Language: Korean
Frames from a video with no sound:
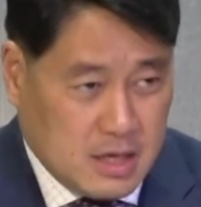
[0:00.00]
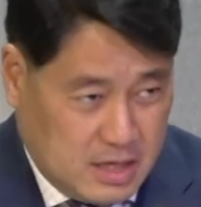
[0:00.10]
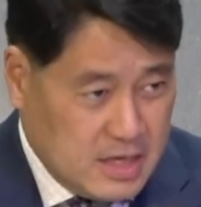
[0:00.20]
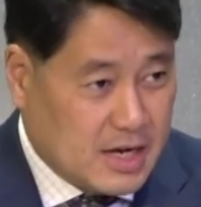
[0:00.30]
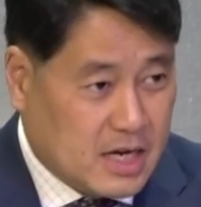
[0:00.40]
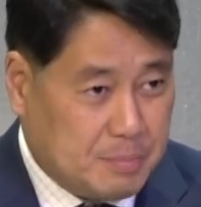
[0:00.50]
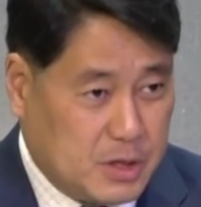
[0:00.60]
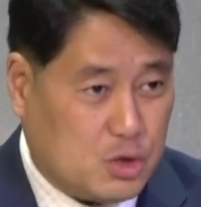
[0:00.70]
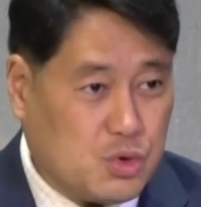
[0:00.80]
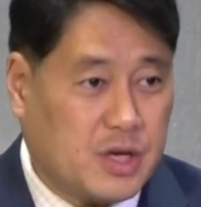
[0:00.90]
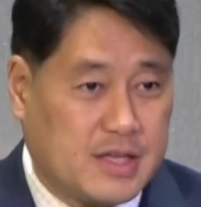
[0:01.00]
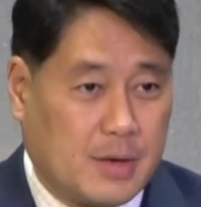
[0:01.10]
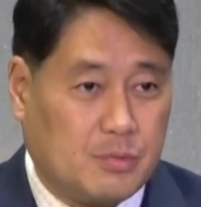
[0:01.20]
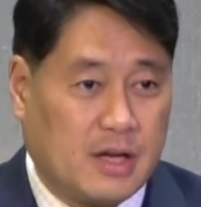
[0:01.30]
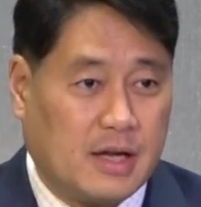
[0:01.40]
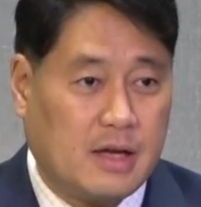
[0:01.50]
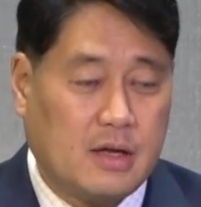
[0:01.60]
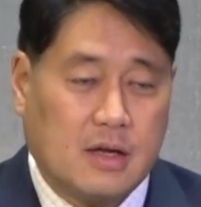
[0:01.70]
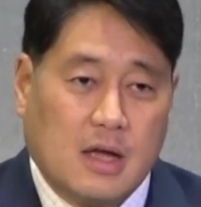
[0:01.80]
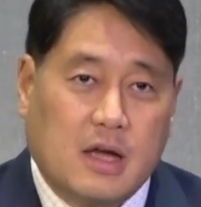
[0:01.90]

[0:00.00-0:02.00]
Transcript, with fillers: 이 이야기가 비유이기 때문에